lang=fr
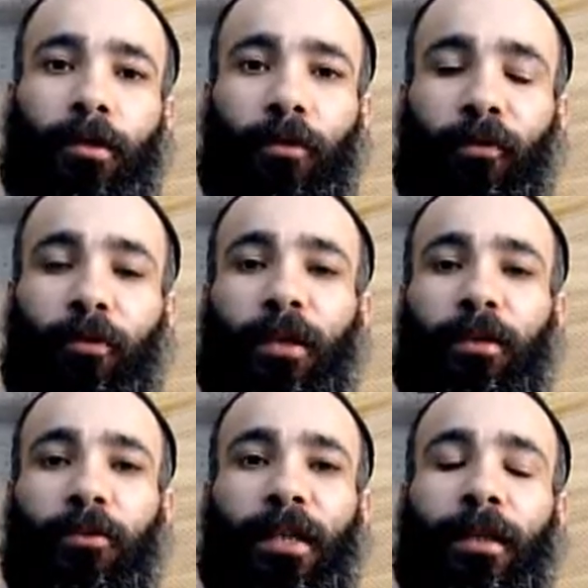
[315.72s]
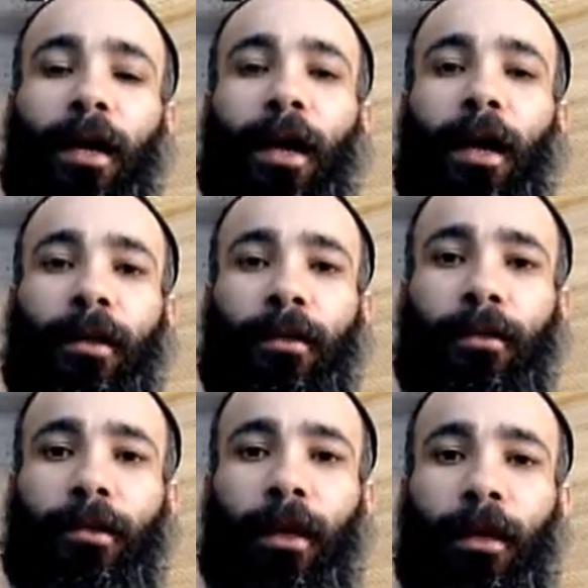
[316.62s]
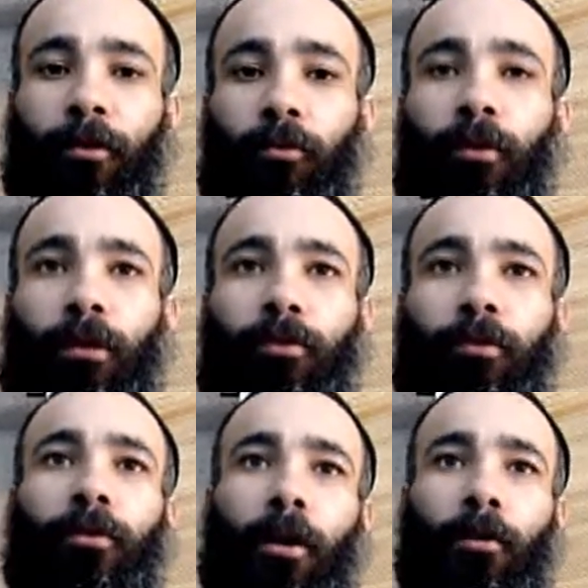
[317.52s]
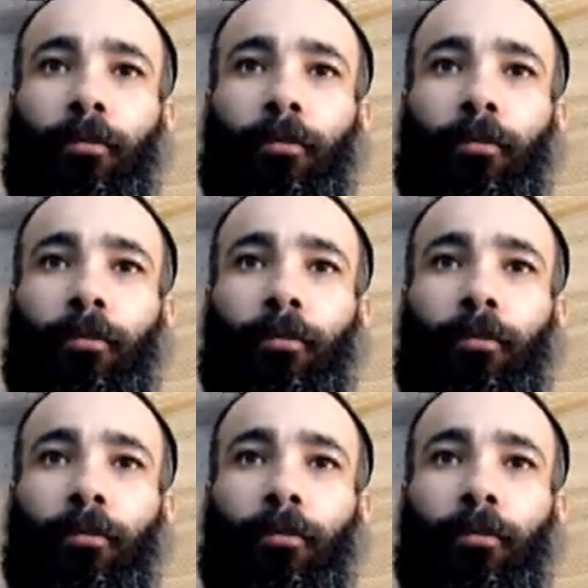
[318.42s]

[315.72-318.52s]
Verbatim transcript: fruit, ce cédra, qui a un goût et une odeur,